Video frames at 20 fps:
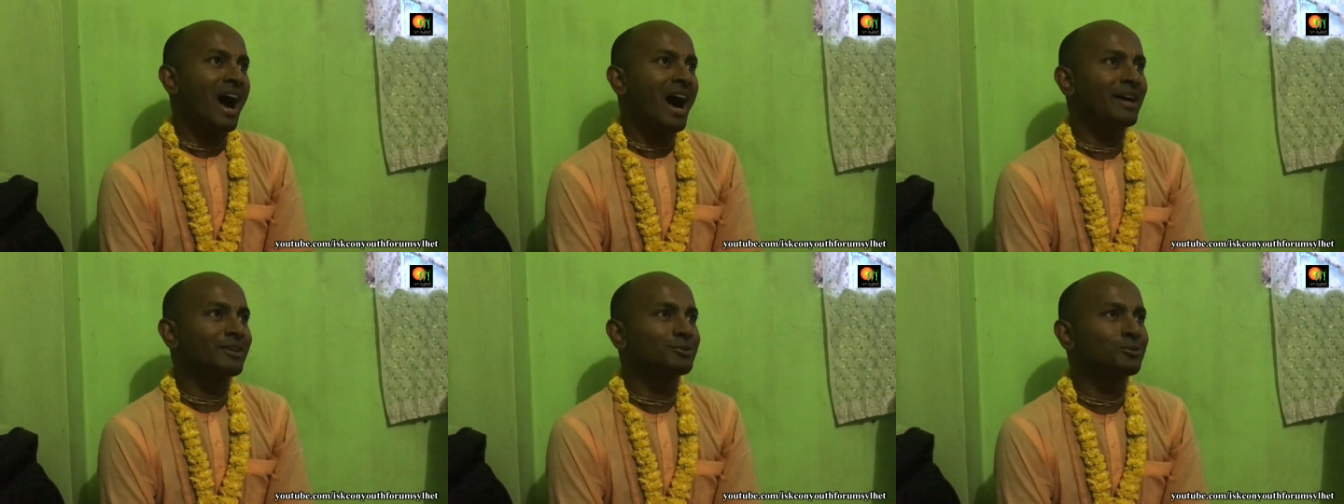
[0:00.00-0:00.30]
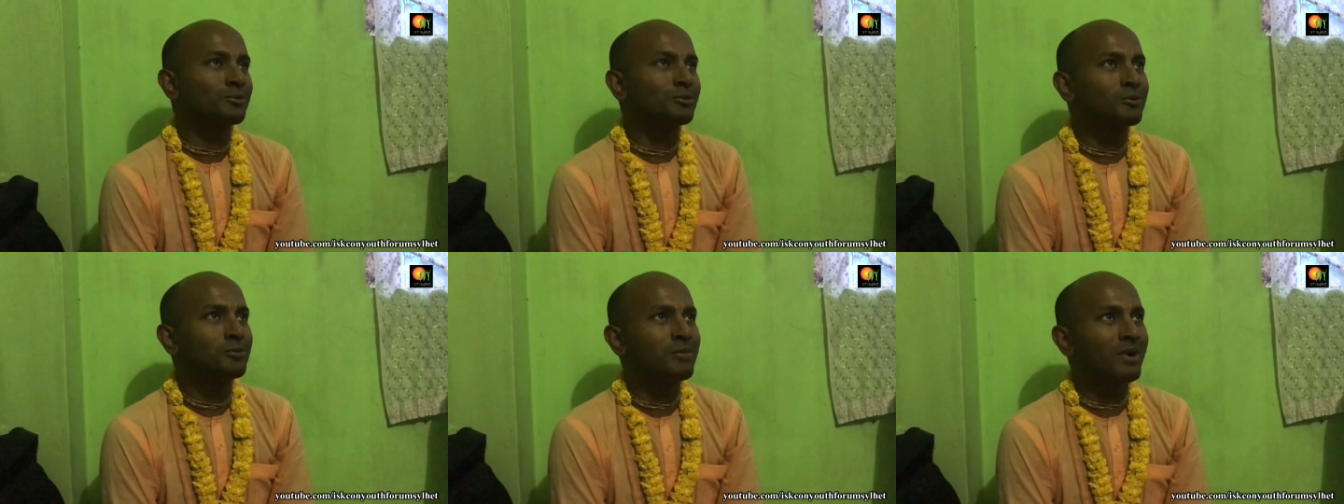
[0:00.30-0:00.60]
আর
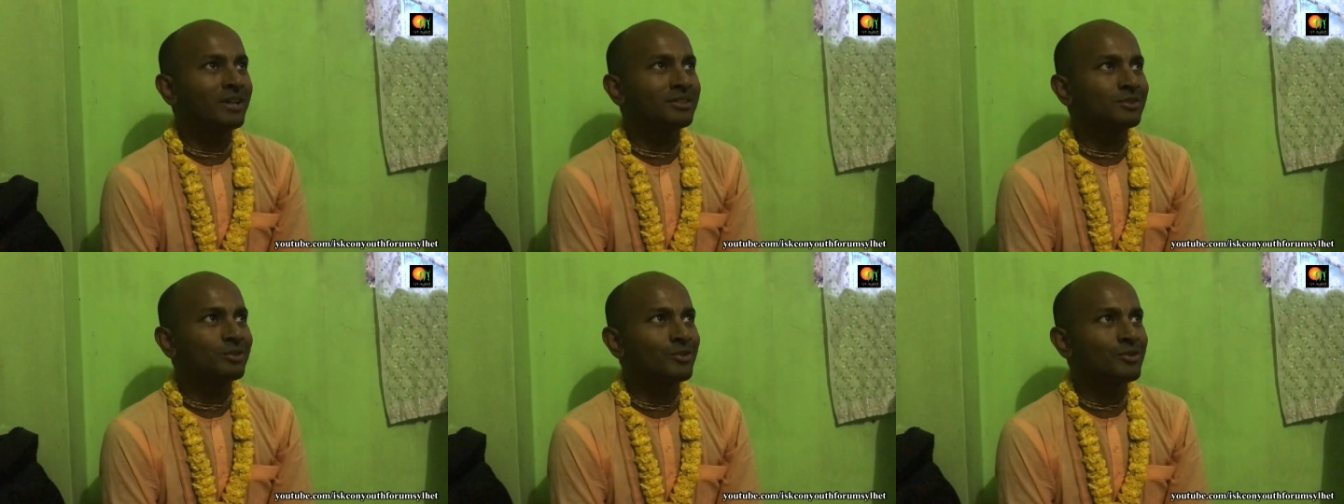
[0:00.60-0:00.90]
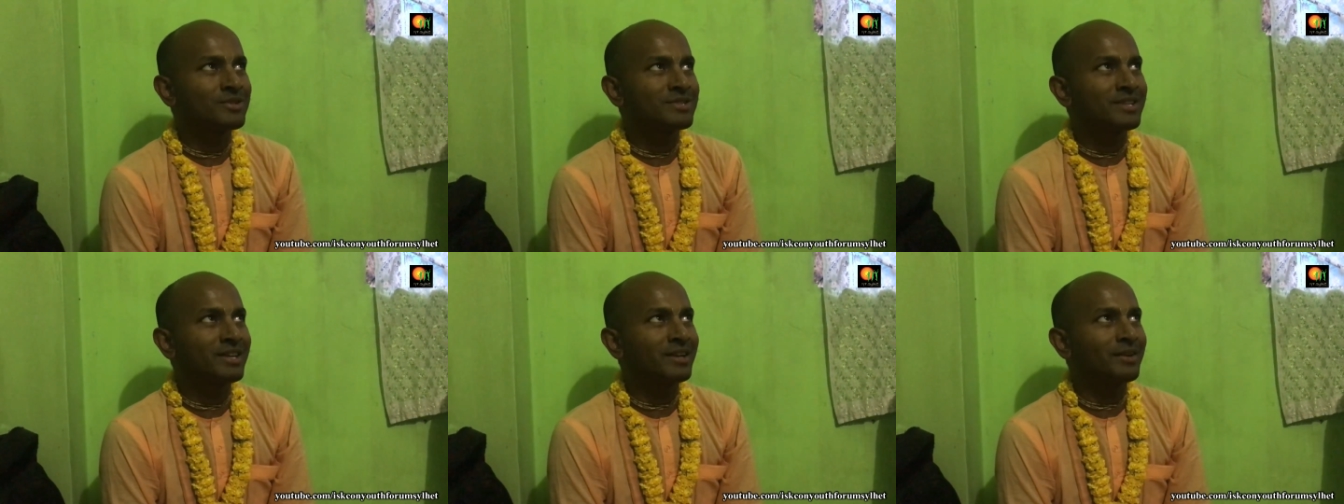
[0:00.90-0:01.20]
শুধুমাত্র
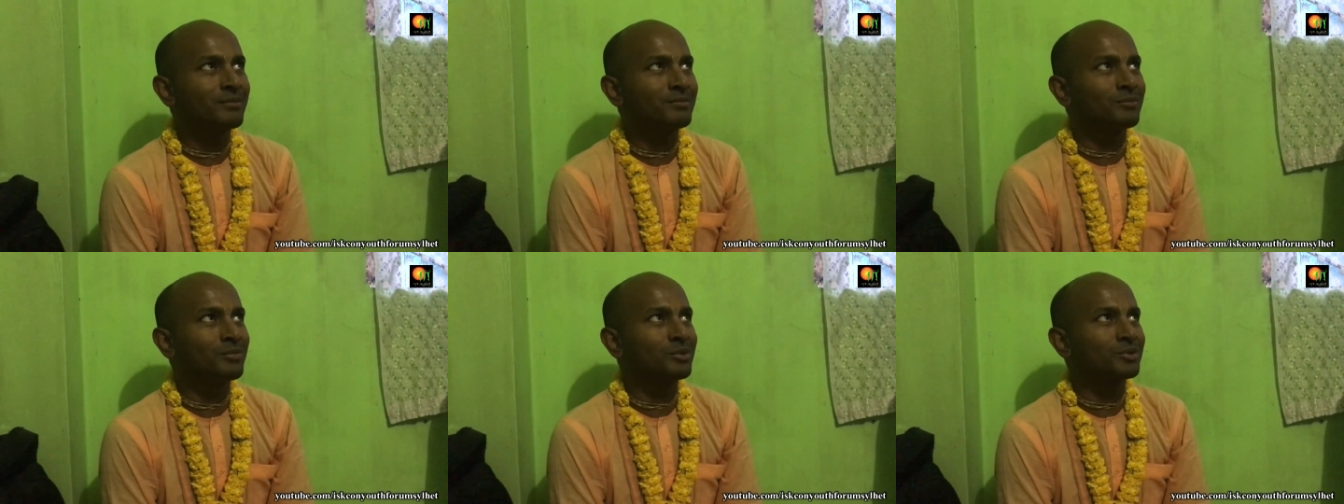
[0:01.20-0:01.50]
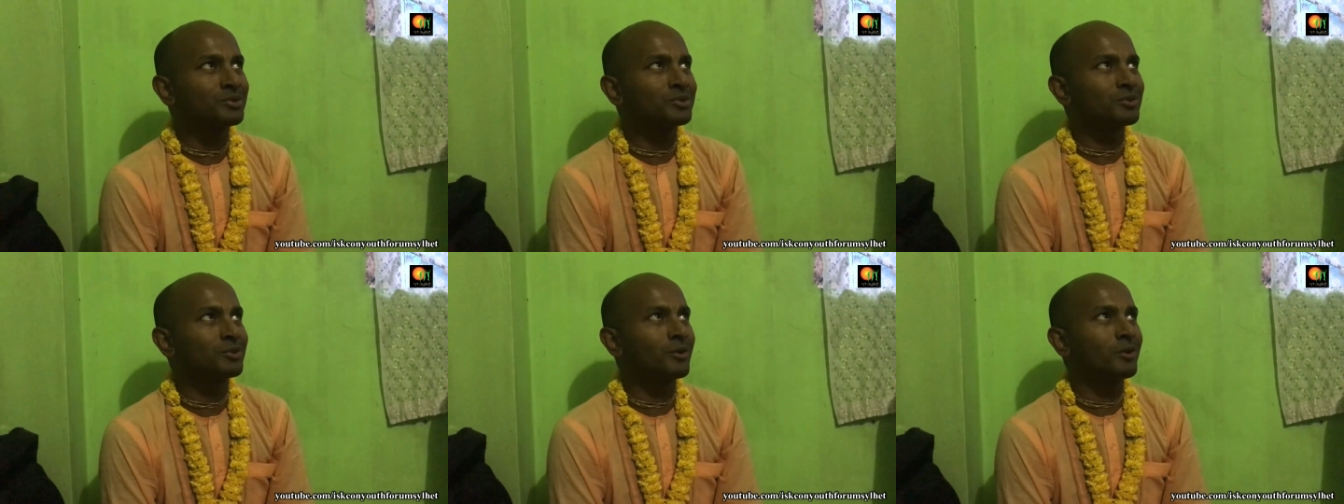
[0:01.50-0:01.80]
যে
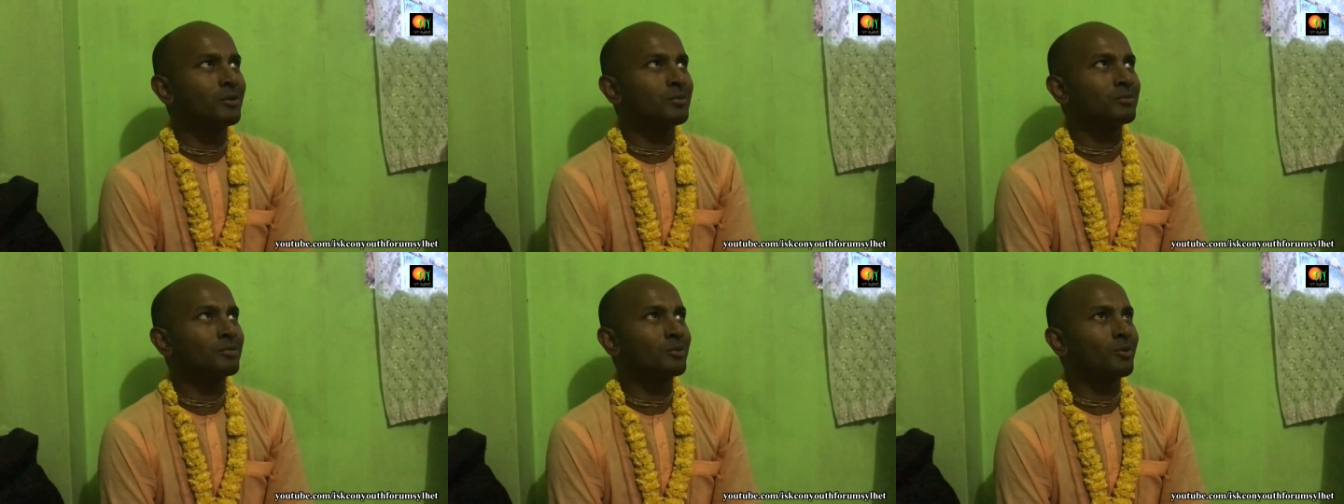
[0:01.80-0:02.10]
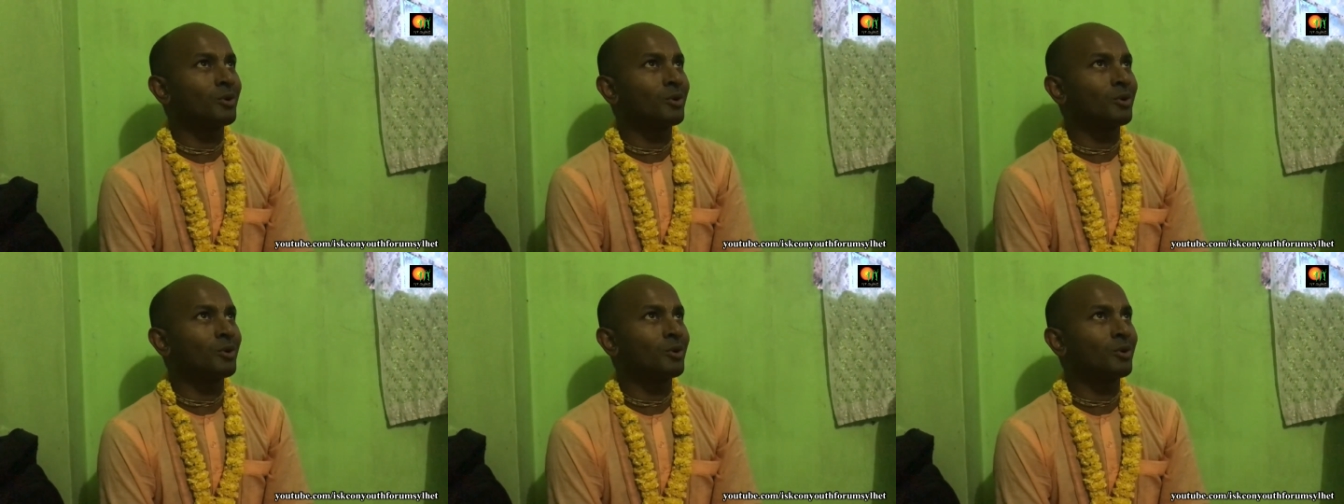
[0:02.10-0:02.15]
বৈষ্ণব